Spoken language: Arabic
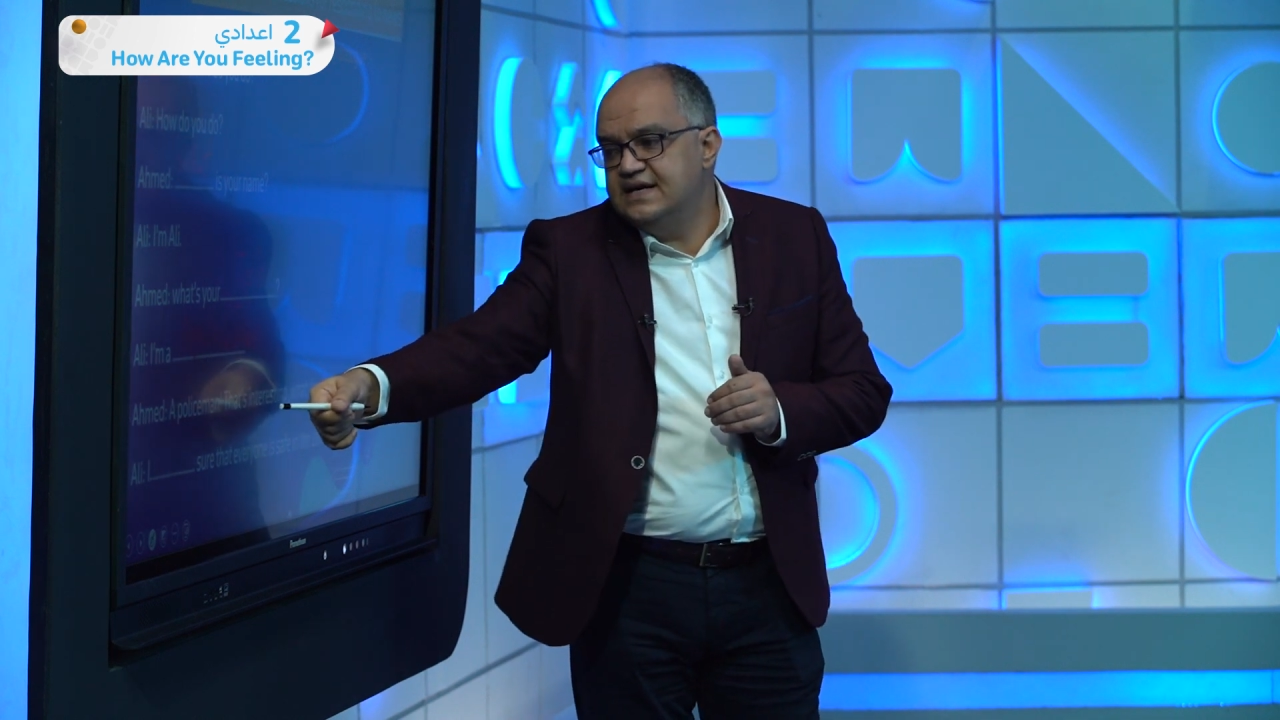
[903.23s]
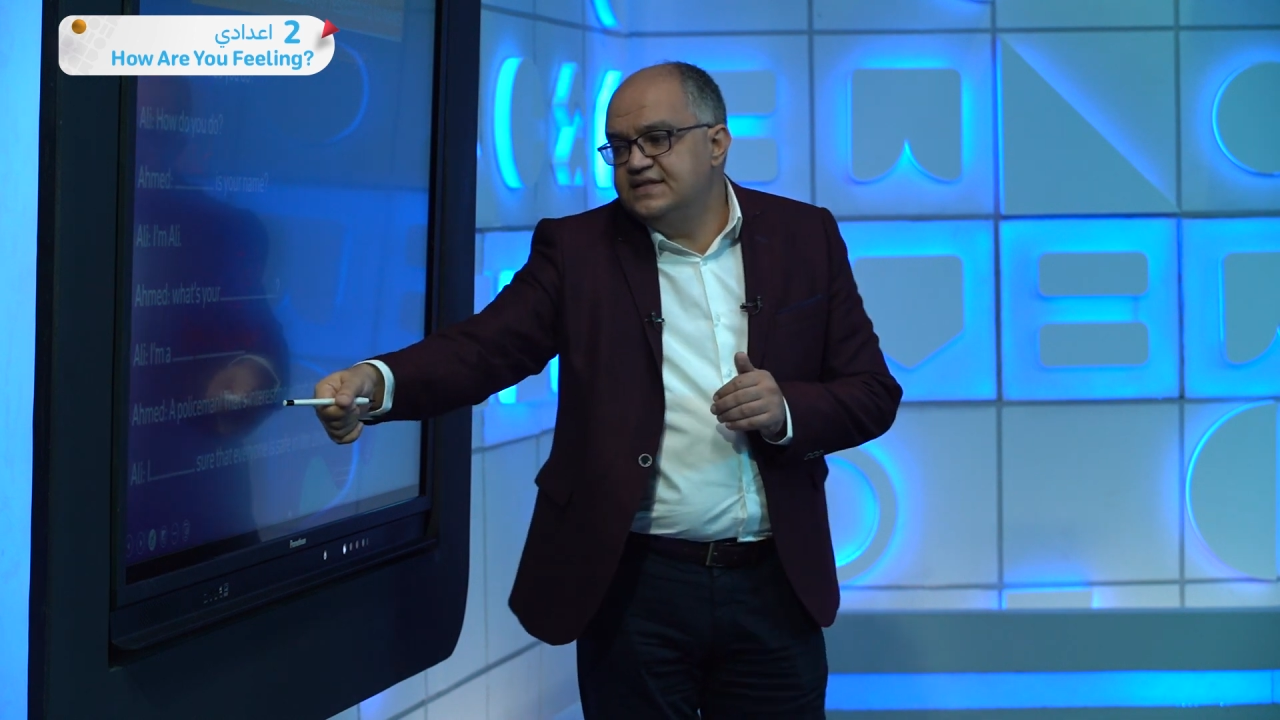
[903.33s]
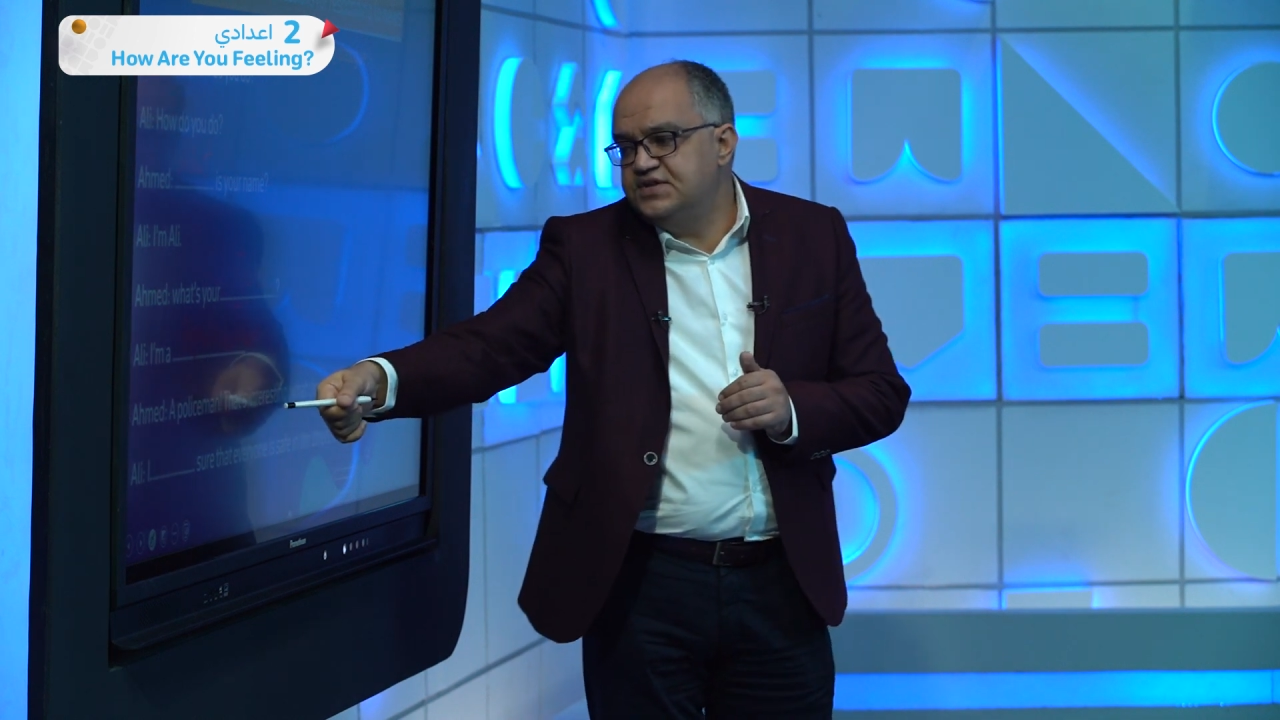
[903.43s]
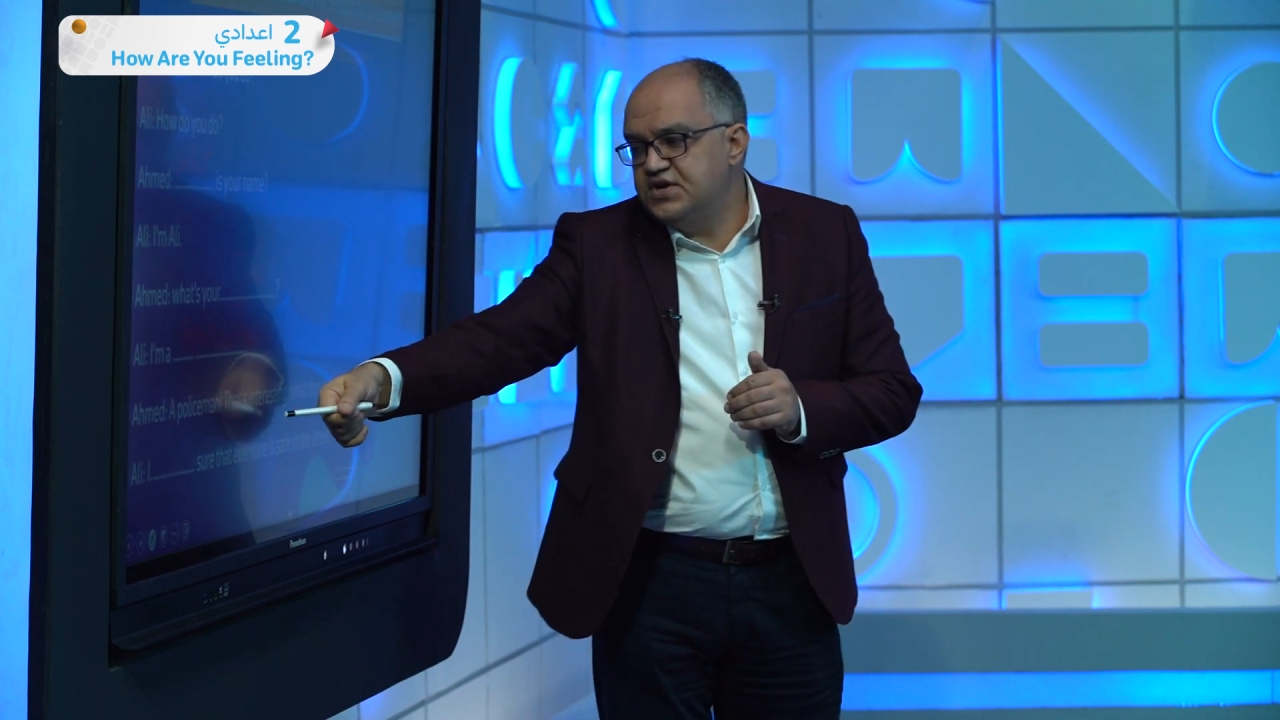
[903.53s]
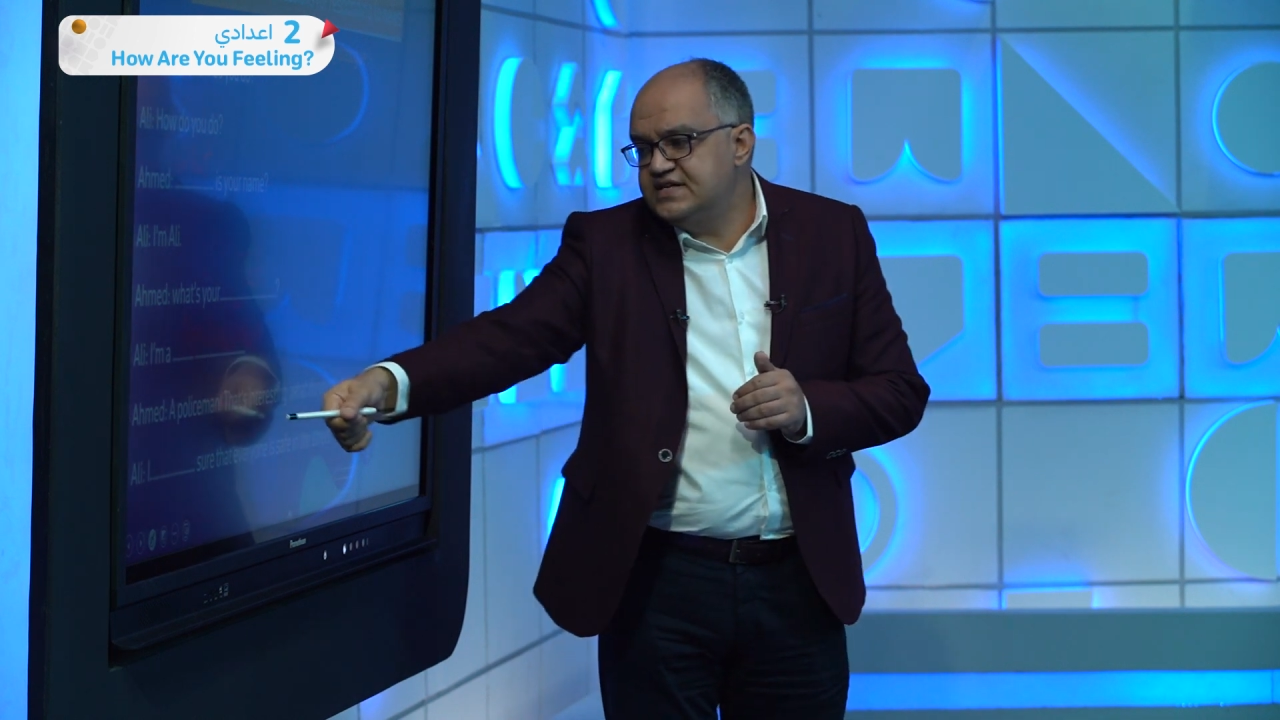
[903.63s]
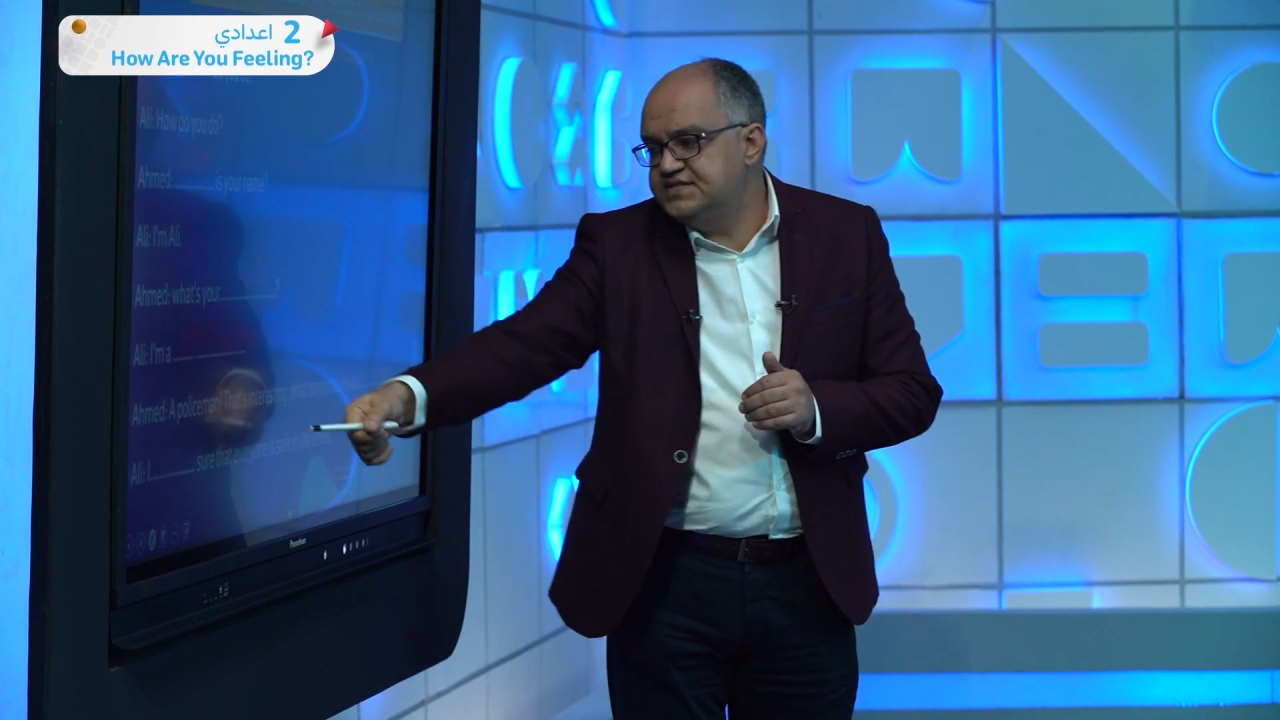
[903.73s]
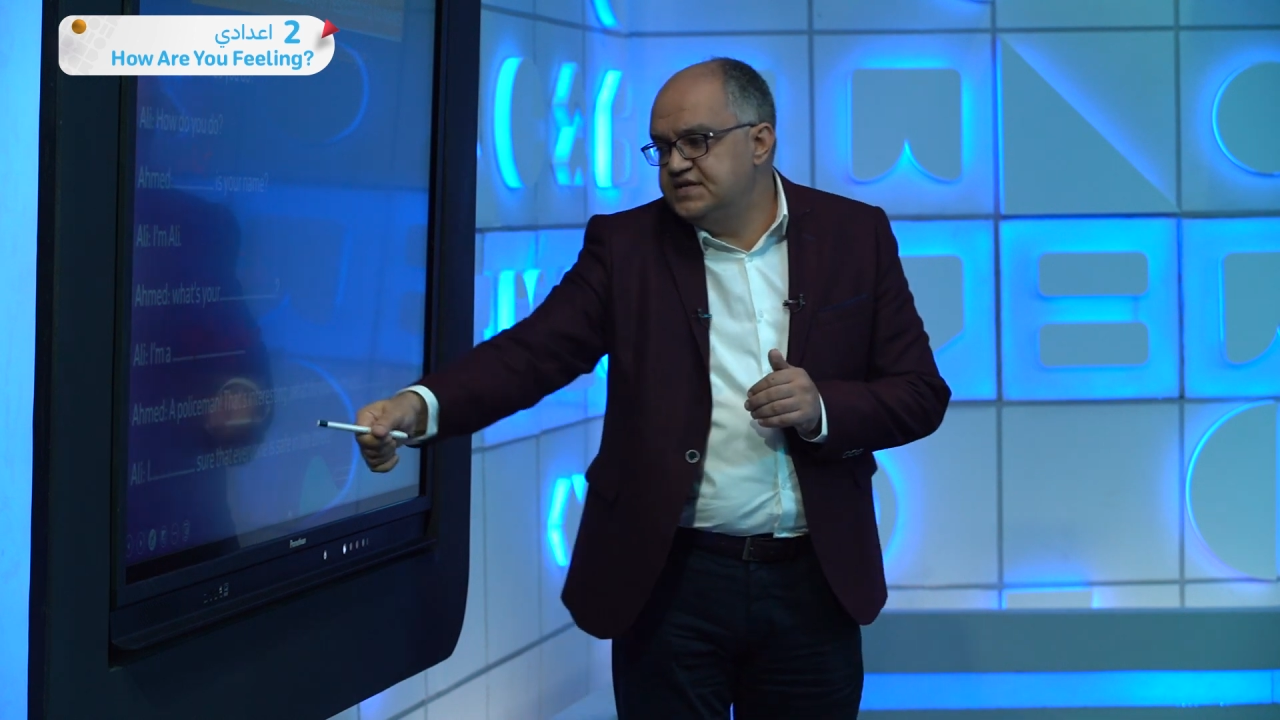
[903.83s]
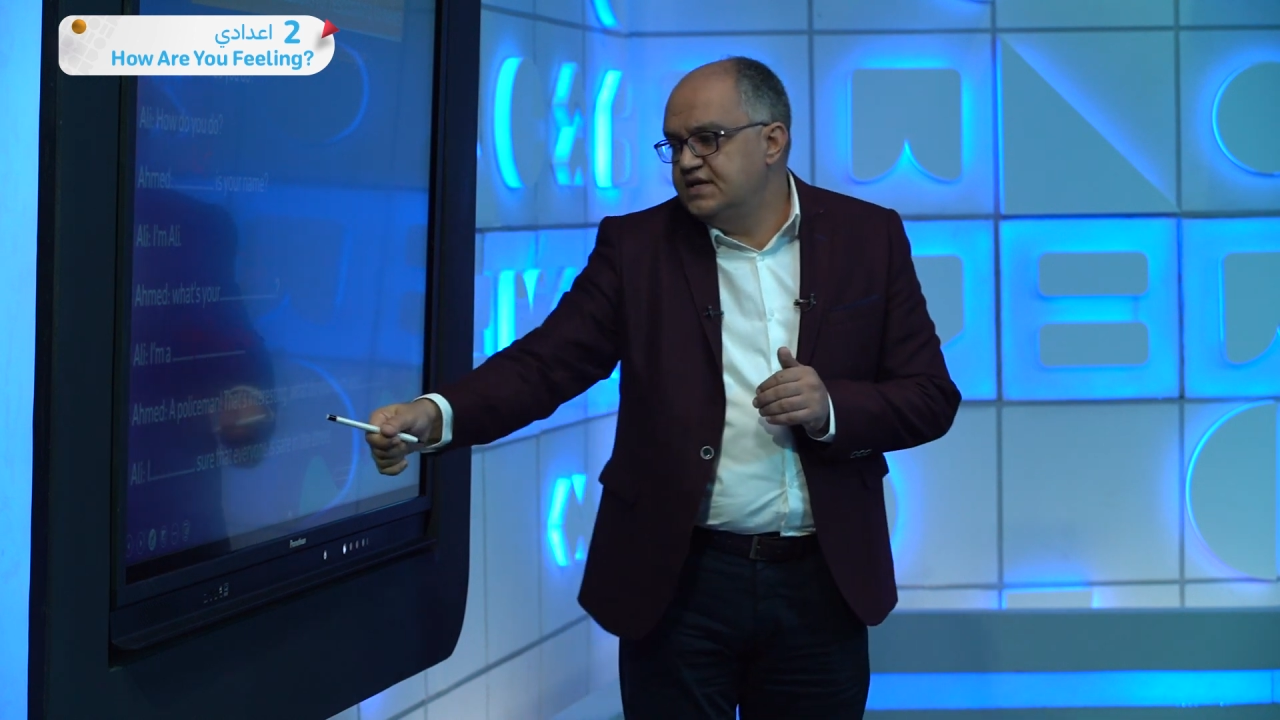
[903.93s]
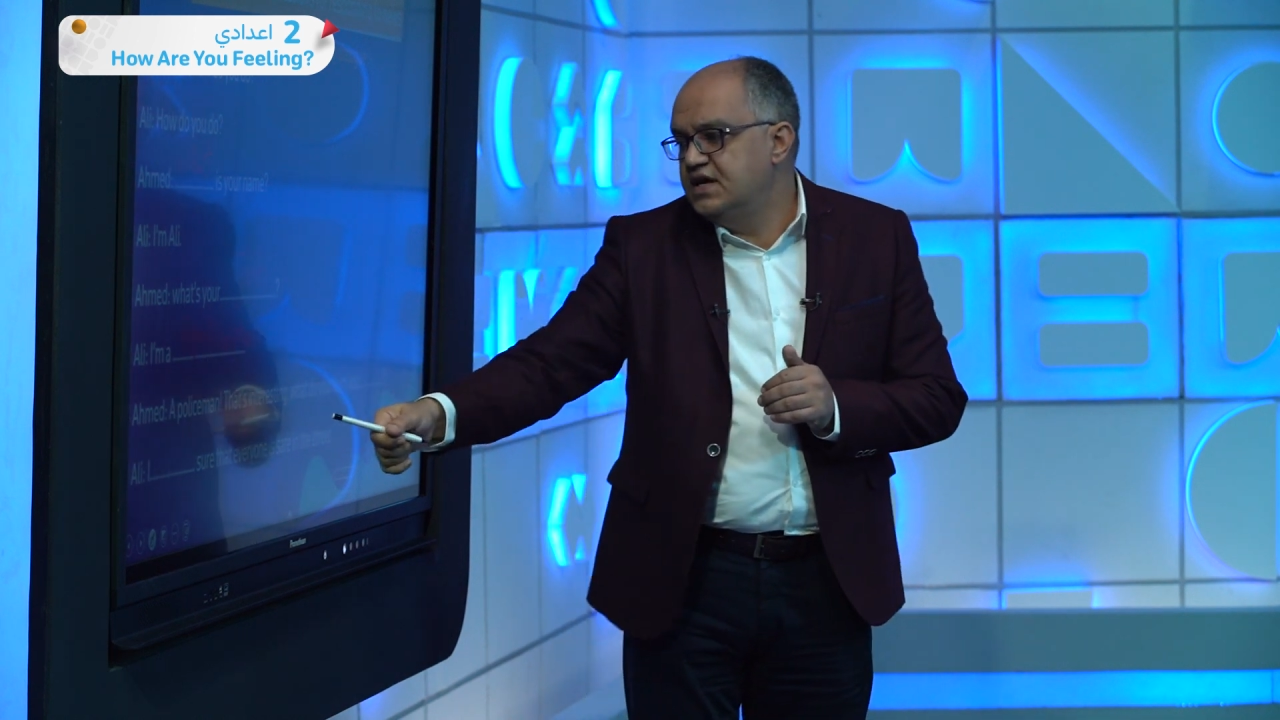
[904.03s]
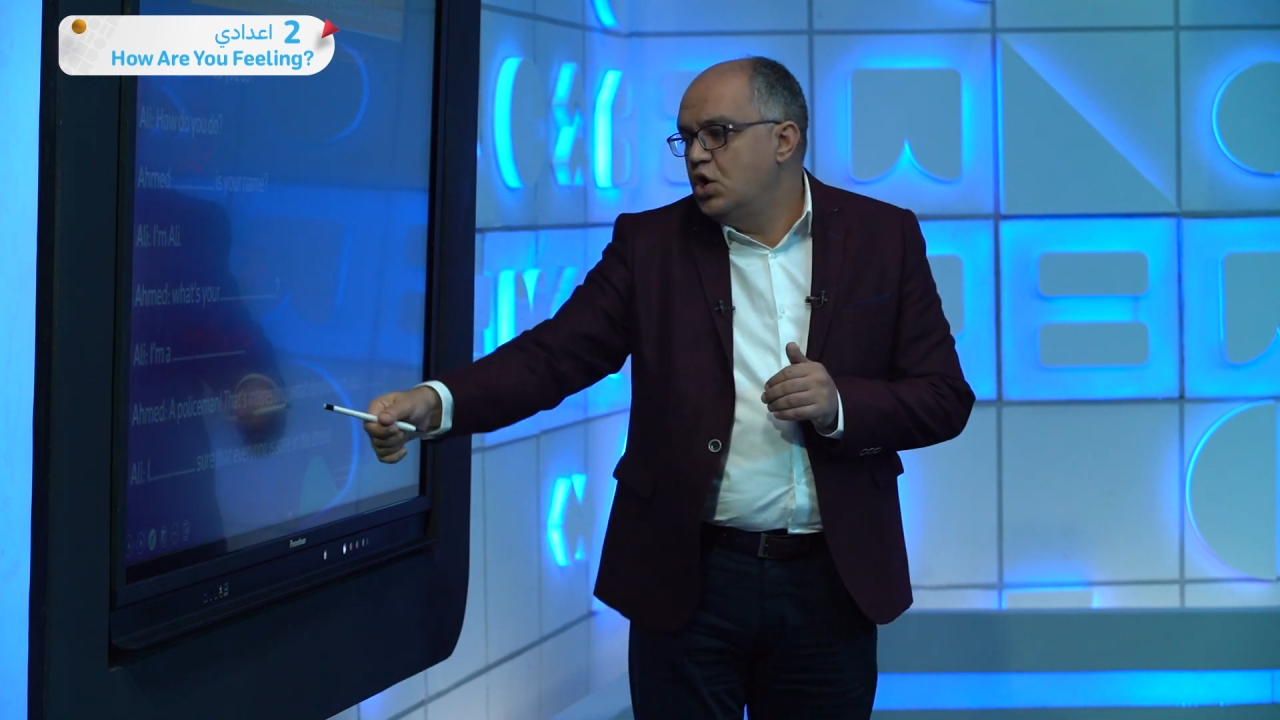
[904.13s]

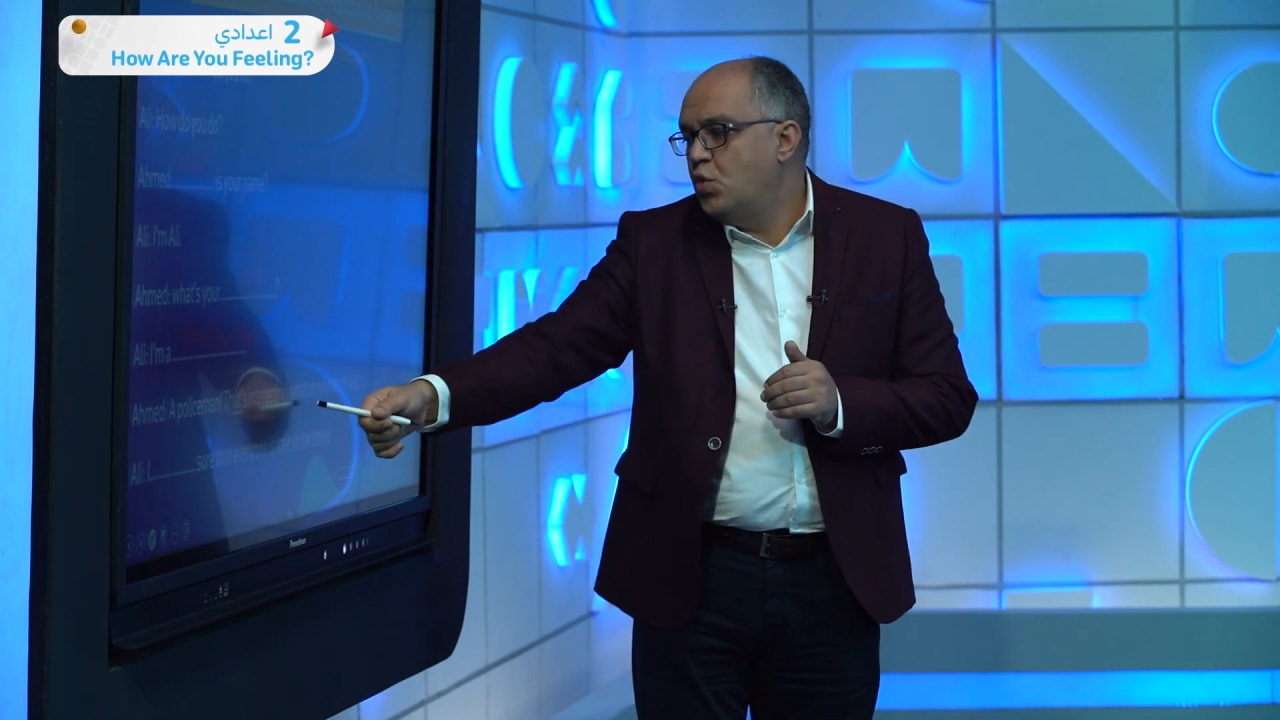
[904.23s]
انترستنج